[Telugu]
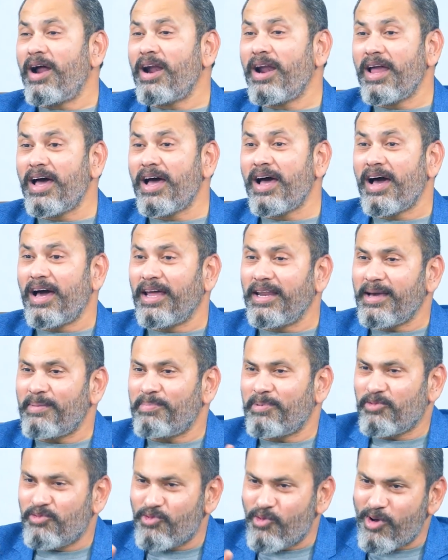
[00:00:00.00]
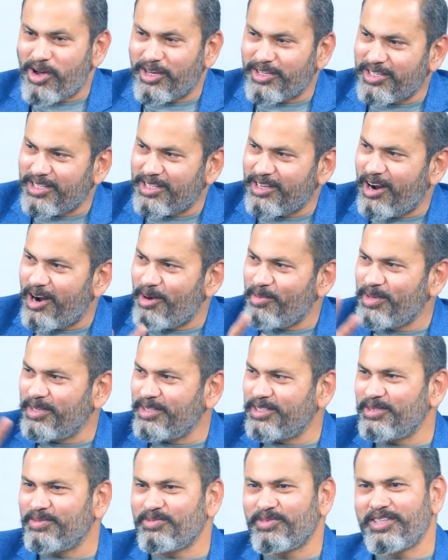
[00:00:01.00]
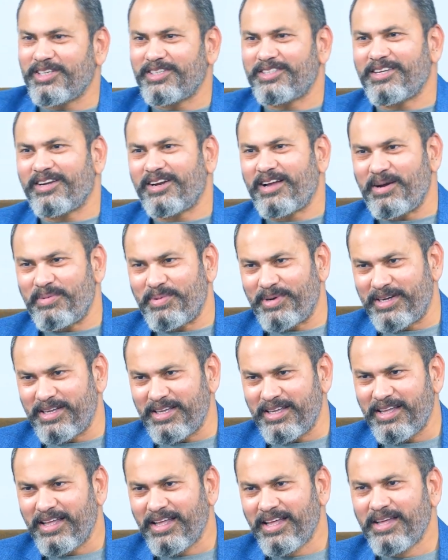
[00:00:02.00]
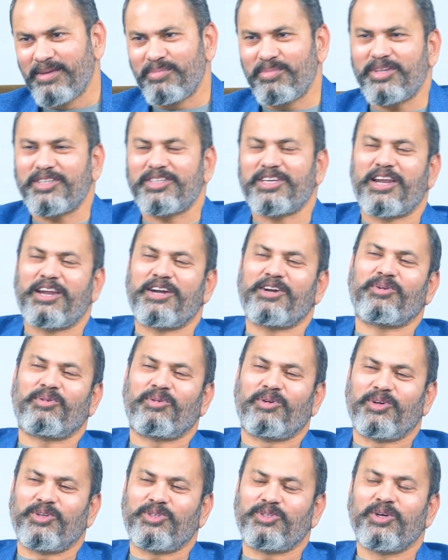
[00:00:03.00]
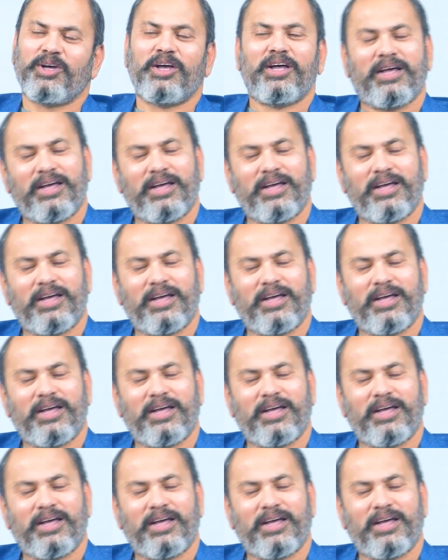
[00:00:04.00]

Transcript: వాళ్ళ అని అప్పుడు ఫోకస్ అంతా వాళ్ళ మీద షిఫ్ట్ చేస్తారు కాబట్టి మీరు సైలెంట్గా ఉండొచ్చు